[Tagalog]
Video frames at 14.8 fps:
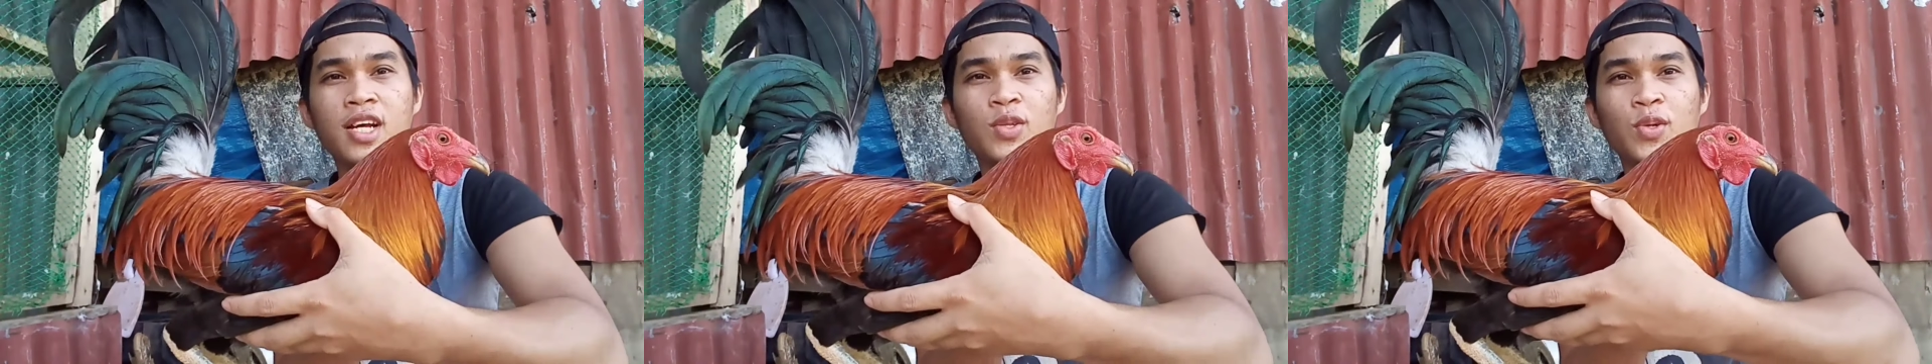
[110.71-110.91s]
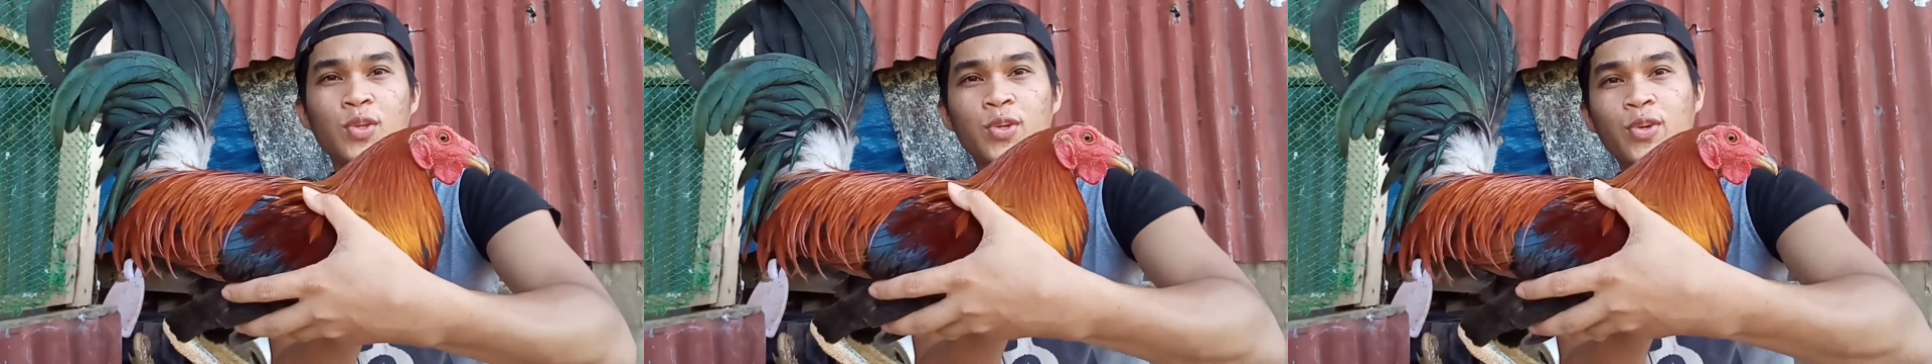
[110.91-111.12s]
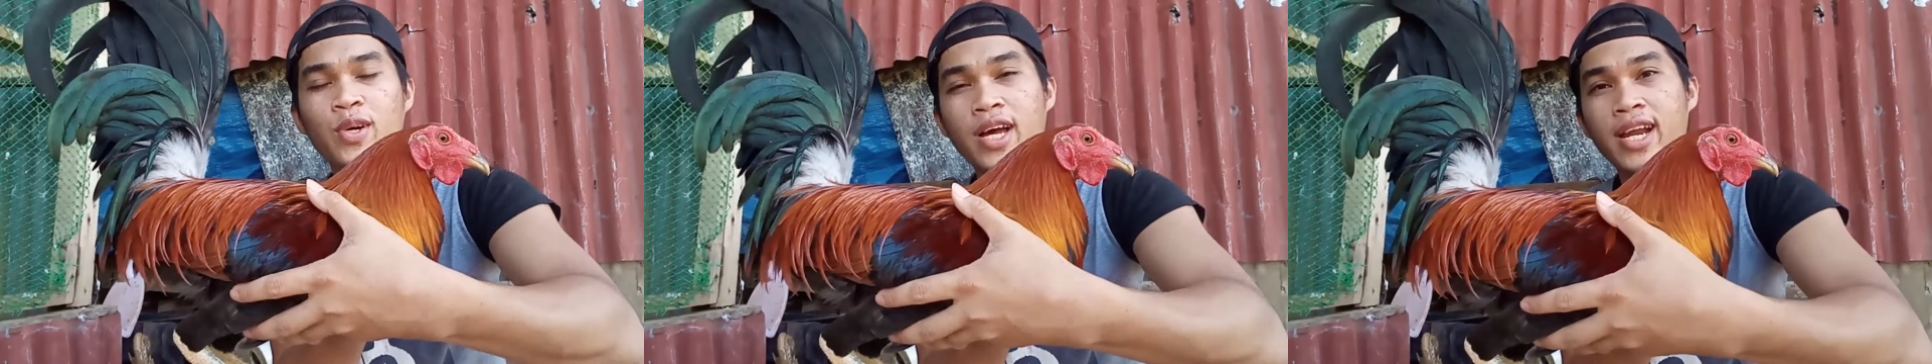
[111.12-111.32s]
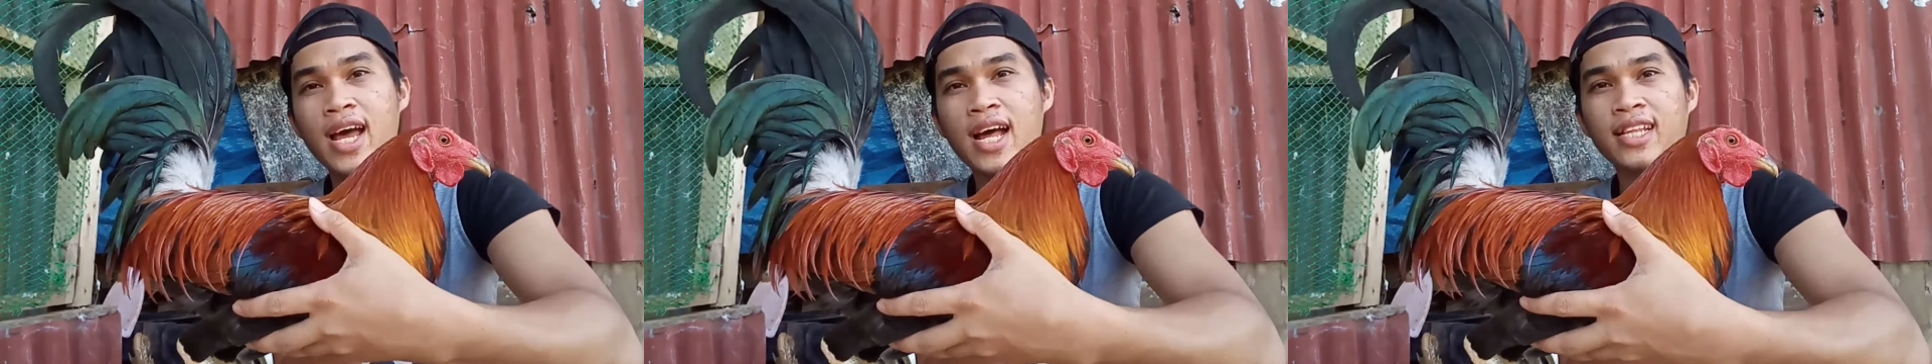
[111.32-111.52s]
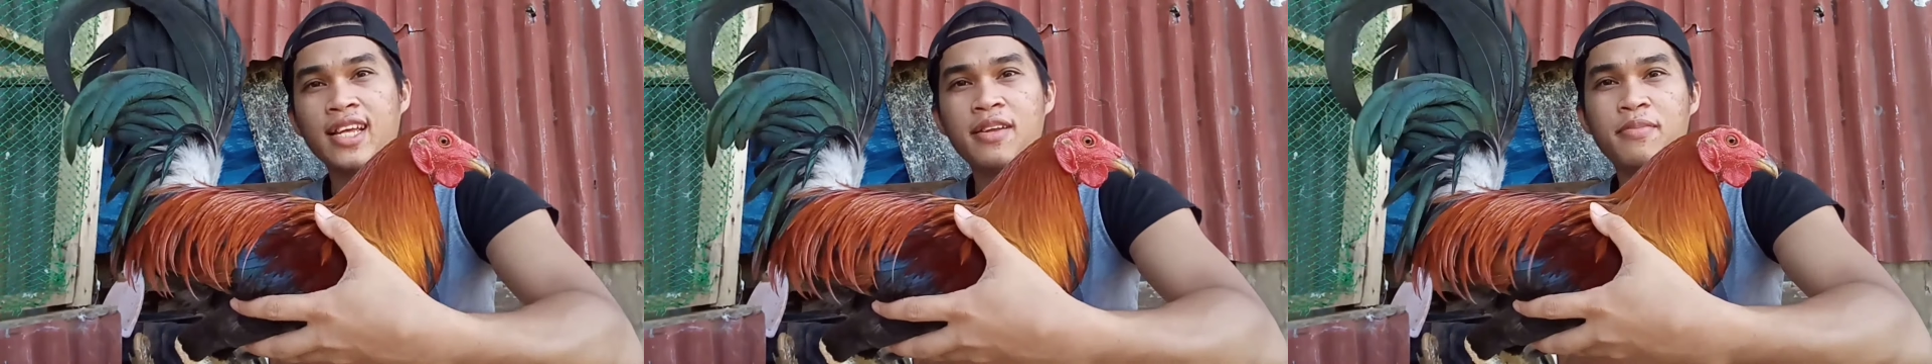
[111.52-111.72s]
tuturukan
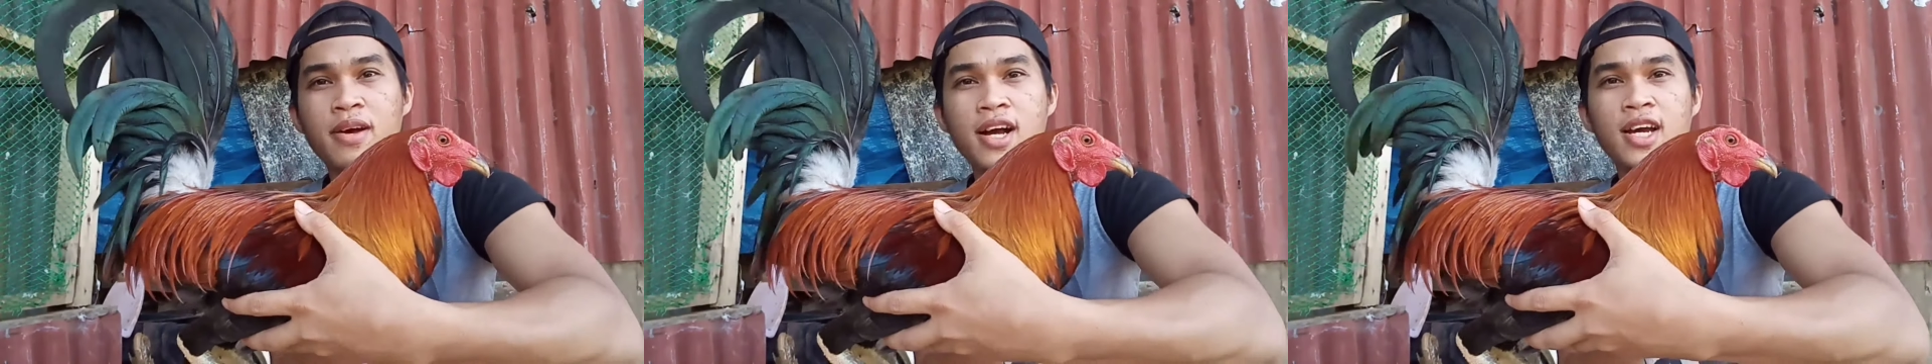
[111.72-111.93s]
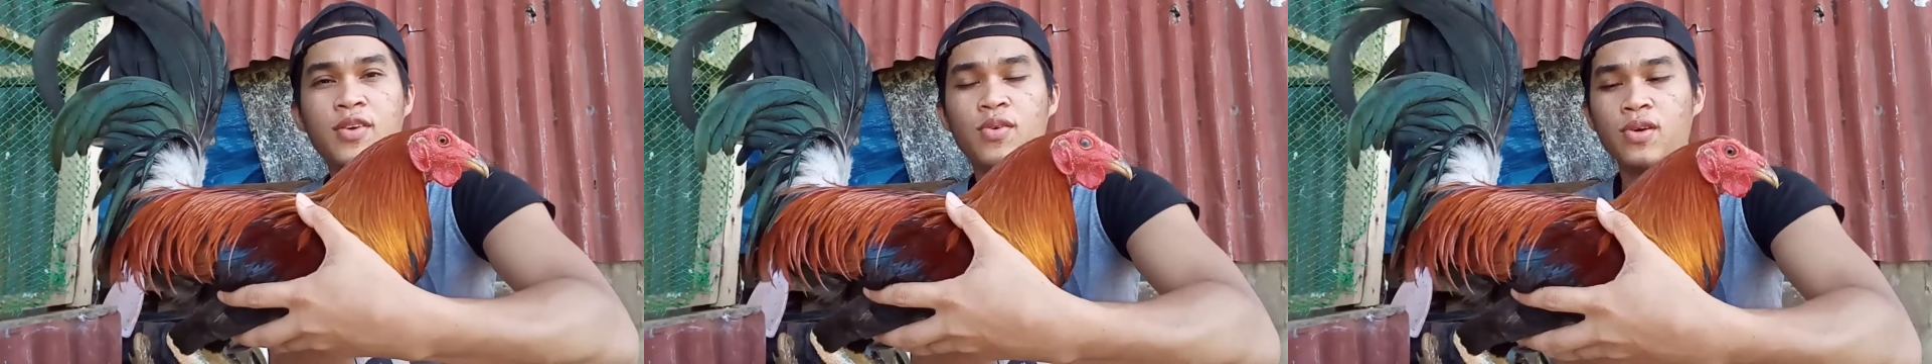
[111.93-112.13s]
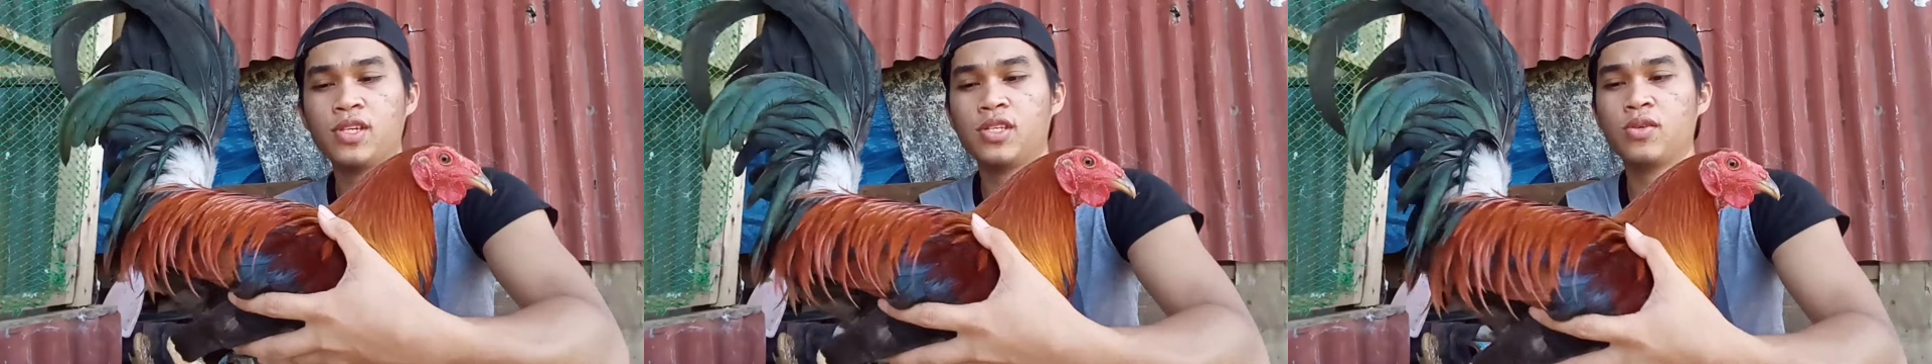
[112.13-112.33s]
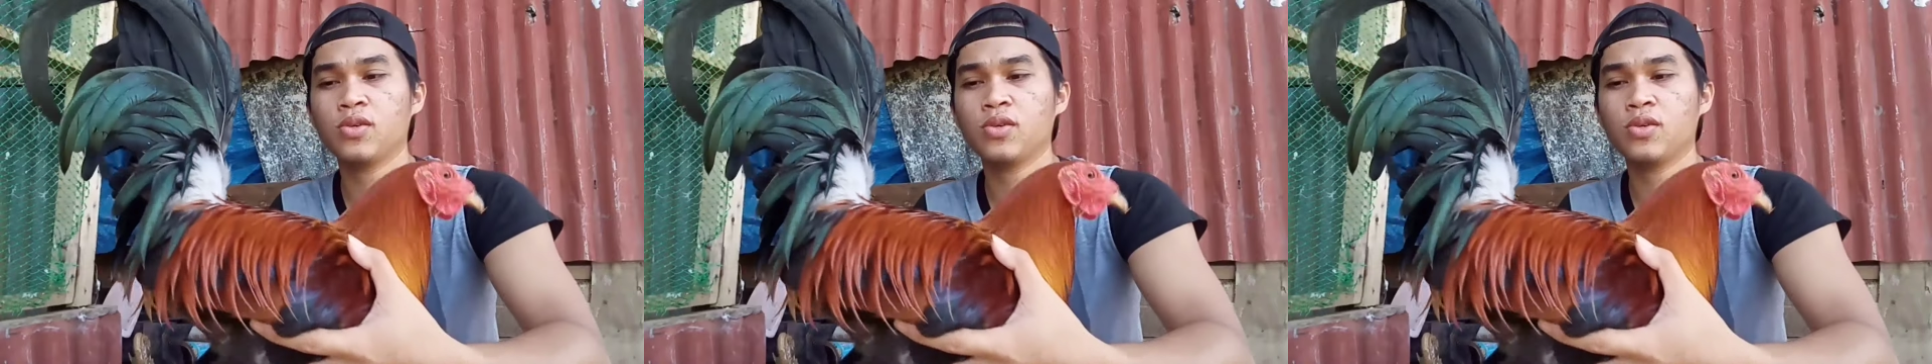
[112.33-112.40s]
natin mga kanugis.